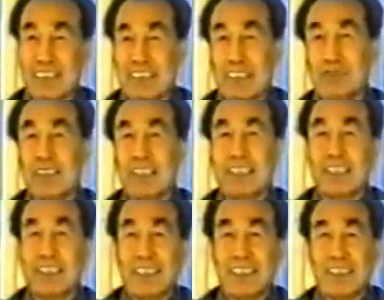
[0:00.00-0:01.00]
你再跳出
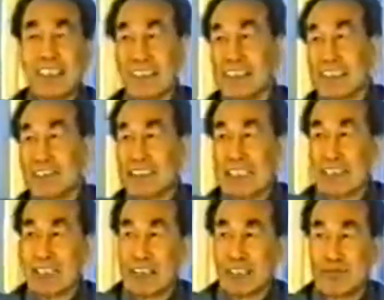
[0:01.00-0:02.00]
圈外头去，先把这
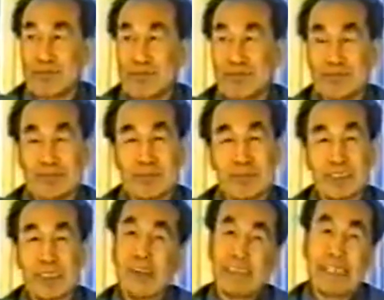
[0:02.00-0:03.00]
个离开这个危
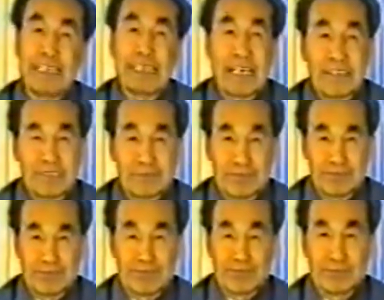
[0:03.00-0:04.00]
险圈，
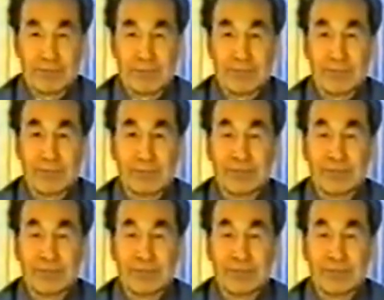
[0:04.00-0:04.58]
高兴一点。